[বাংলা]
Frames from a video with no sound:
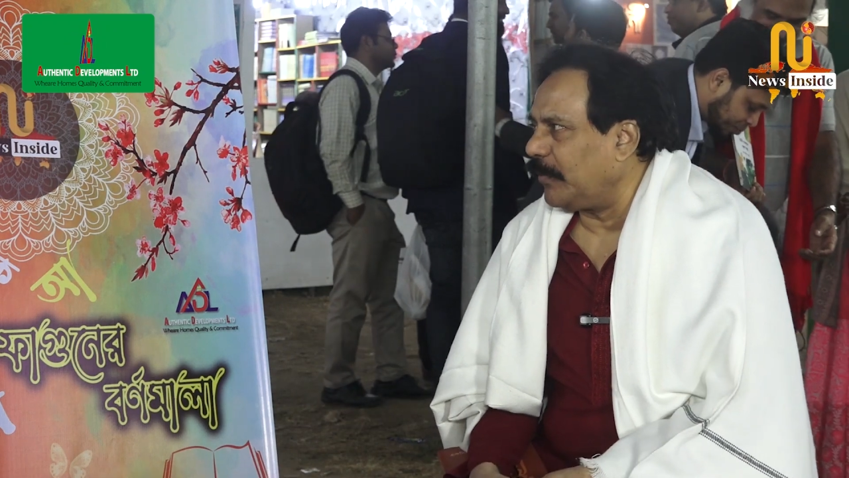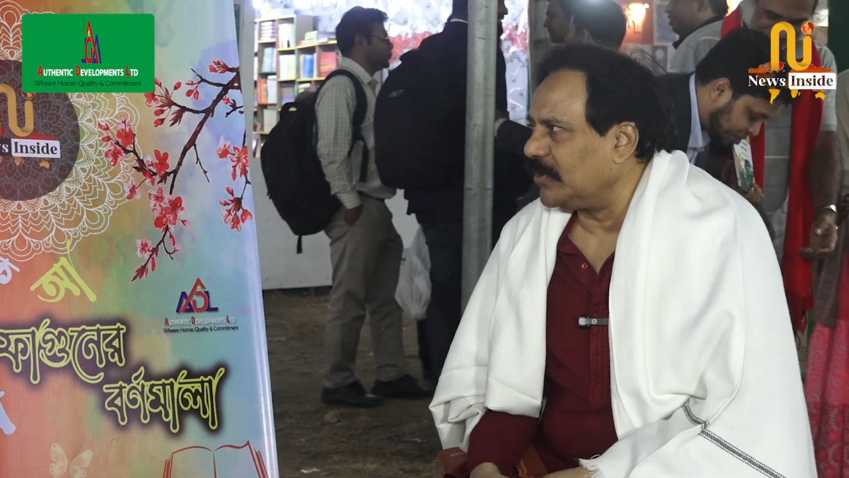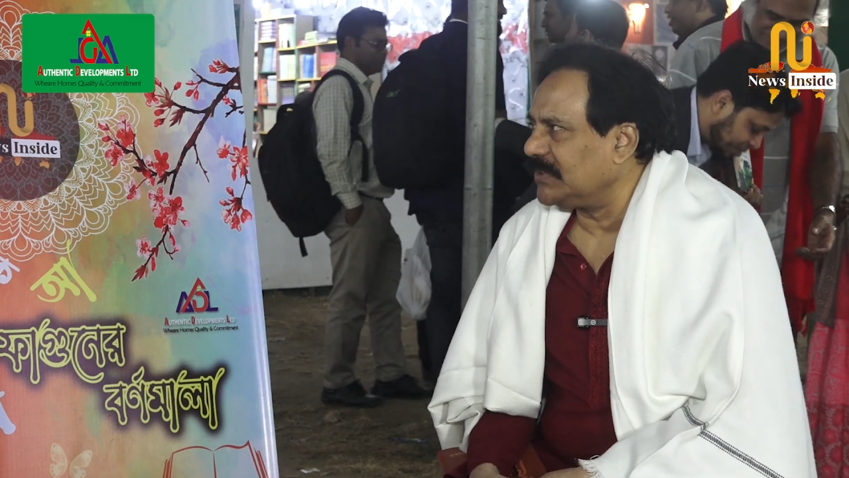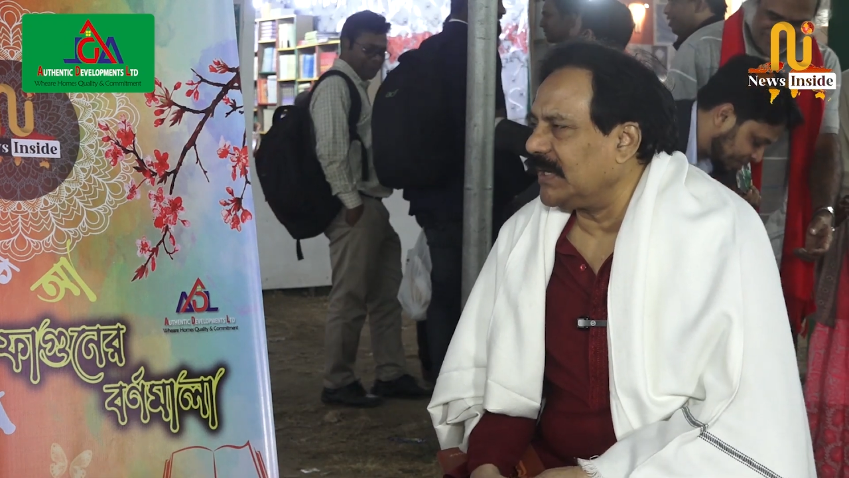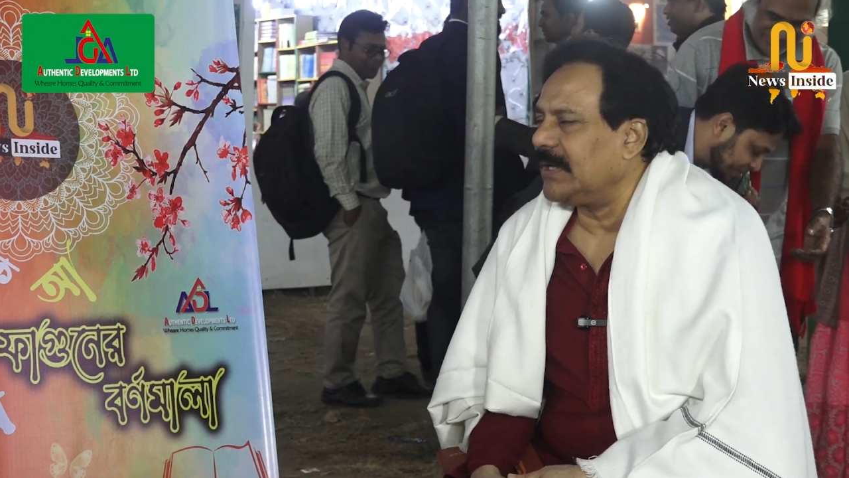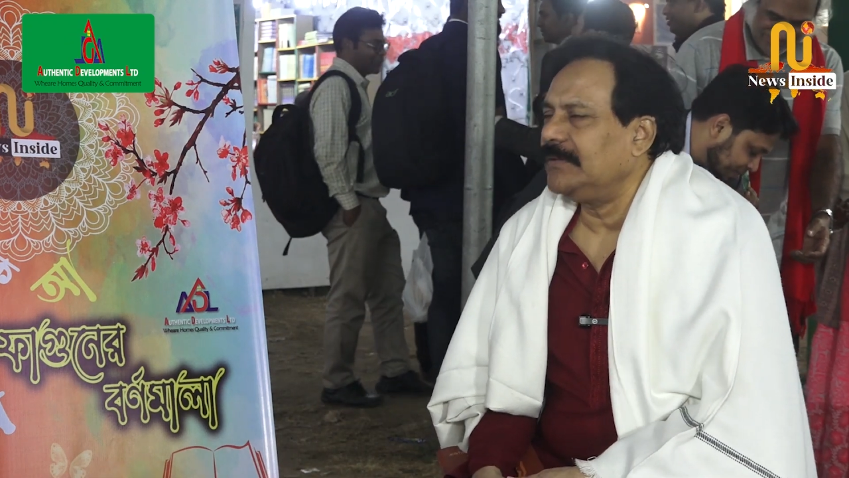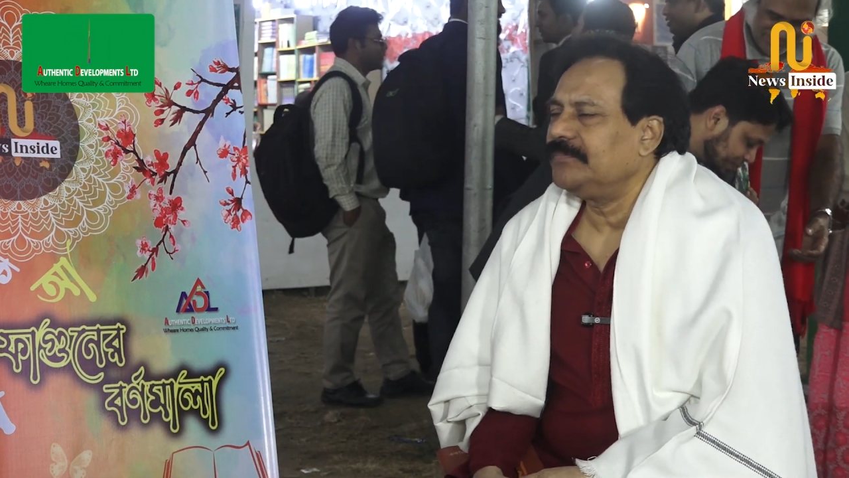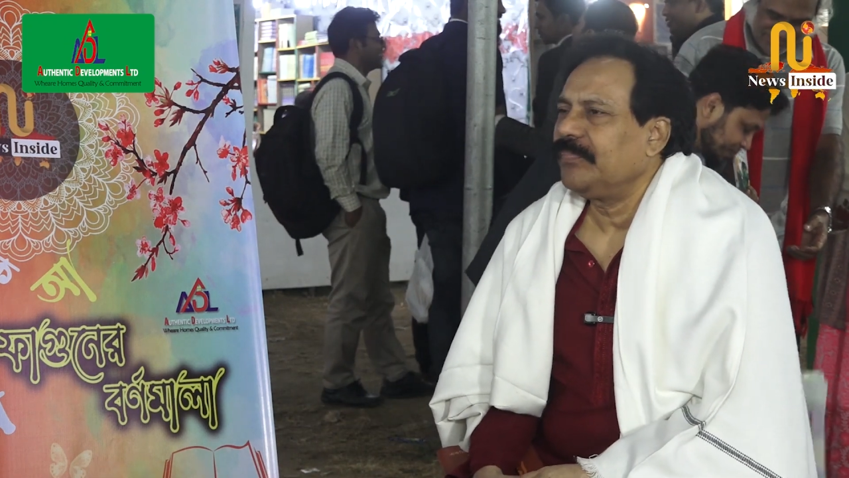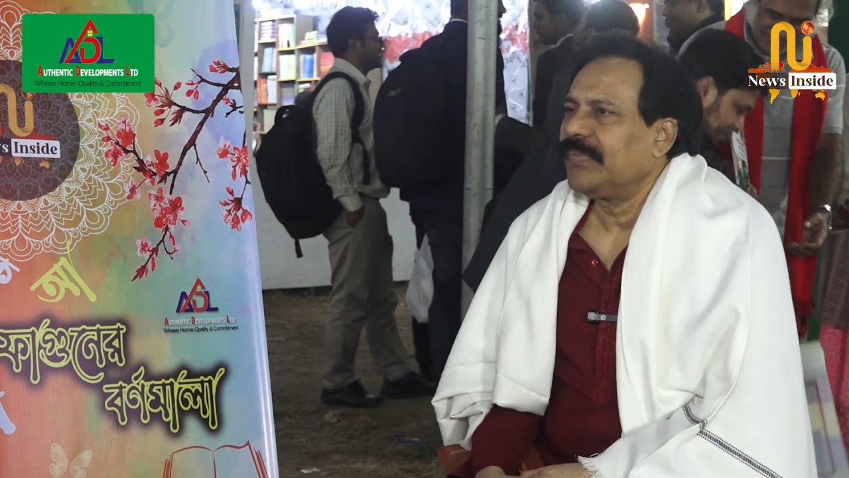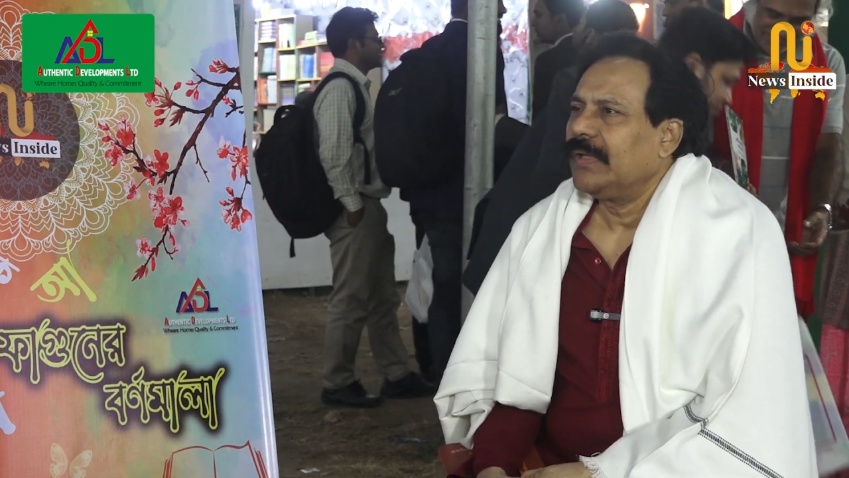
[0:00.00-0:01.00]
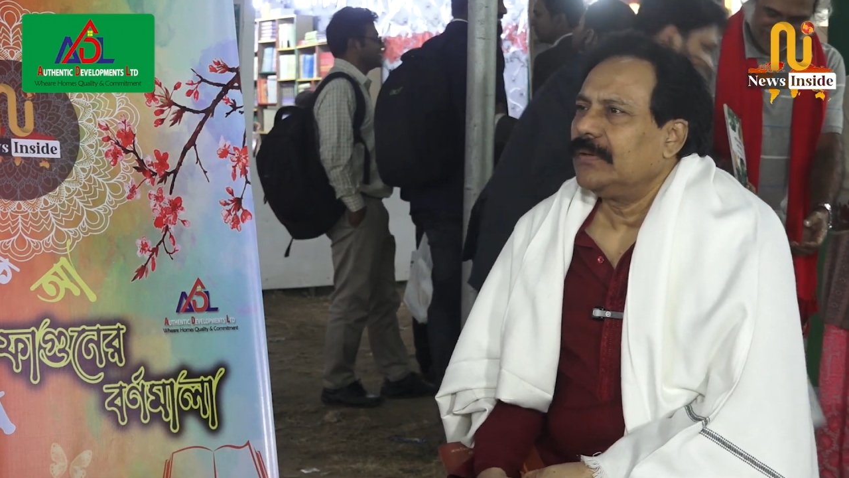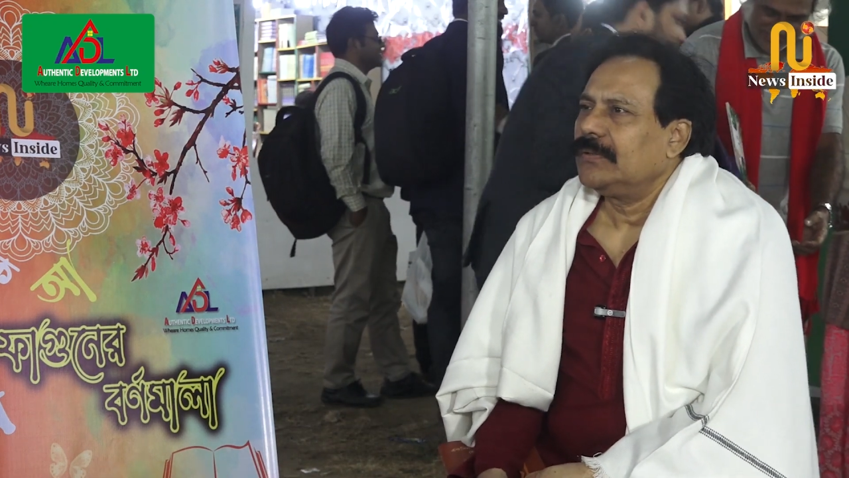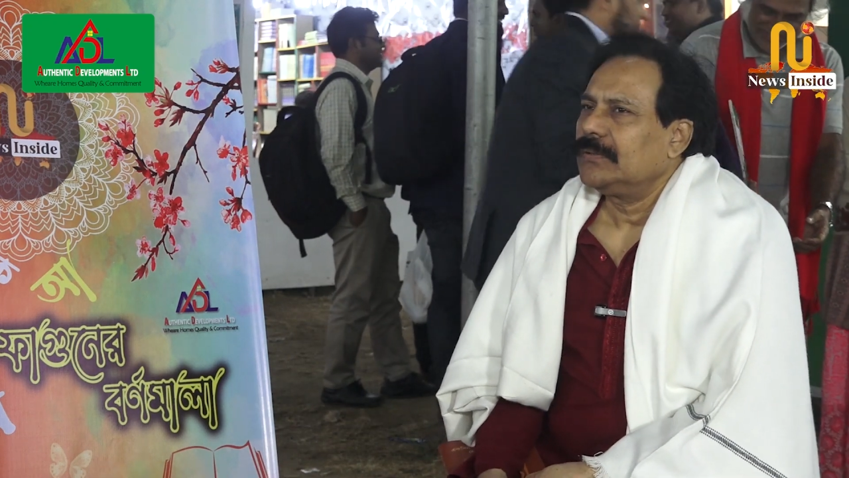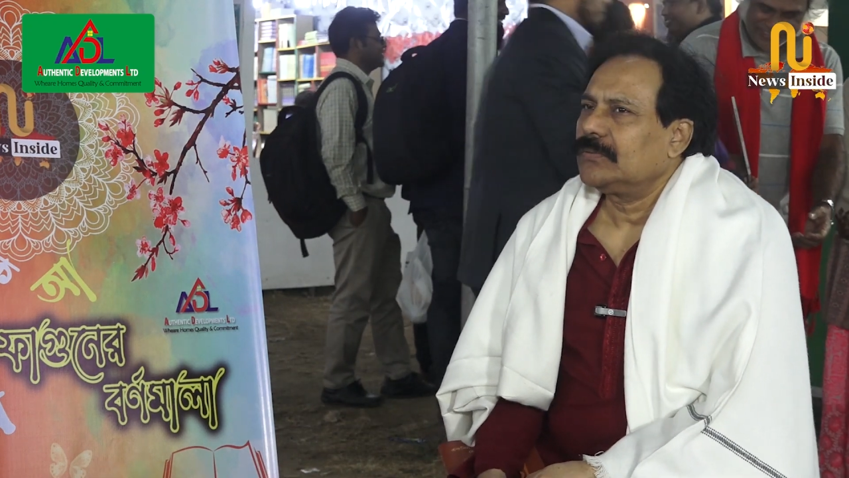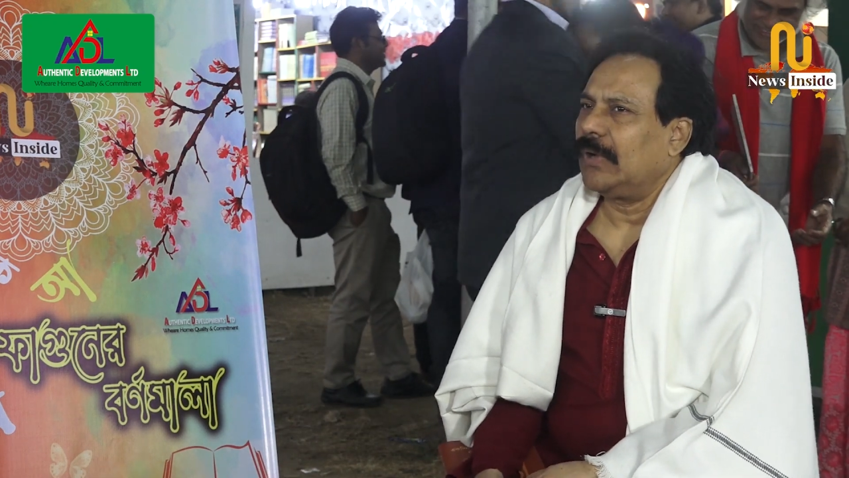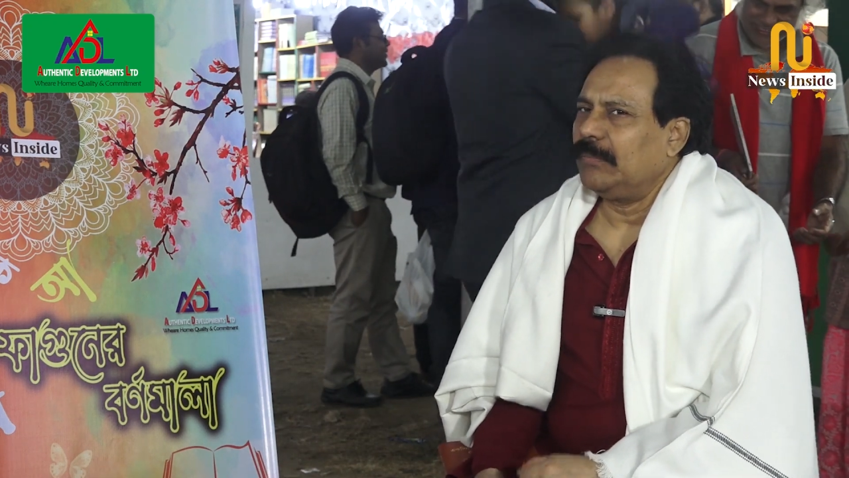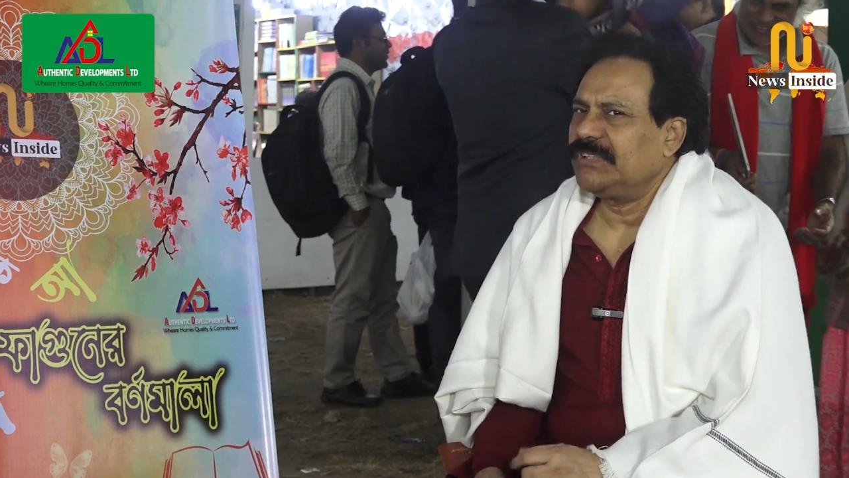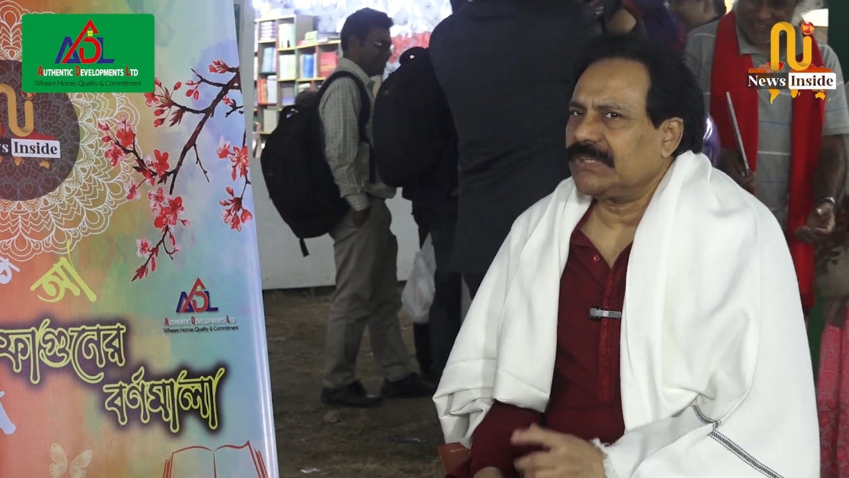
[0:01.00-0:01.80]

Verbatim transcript: পাওয়া যায় না তো আমি